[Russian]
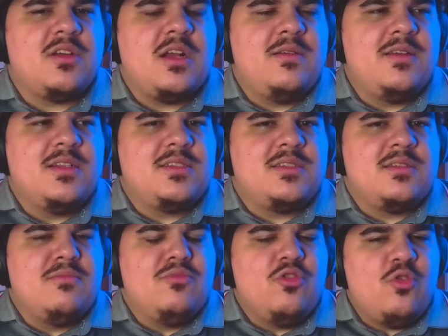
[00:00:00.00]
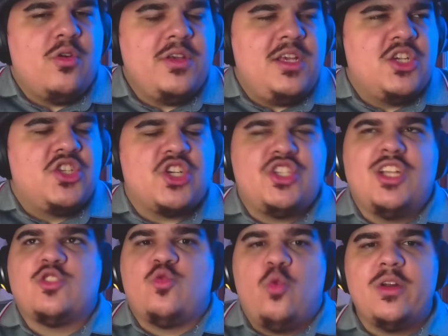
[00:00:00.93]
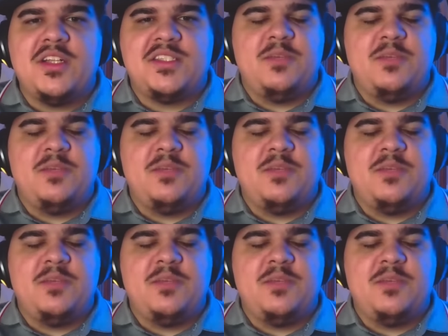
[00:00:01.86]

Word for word: как говорится, многие, даже на скорость,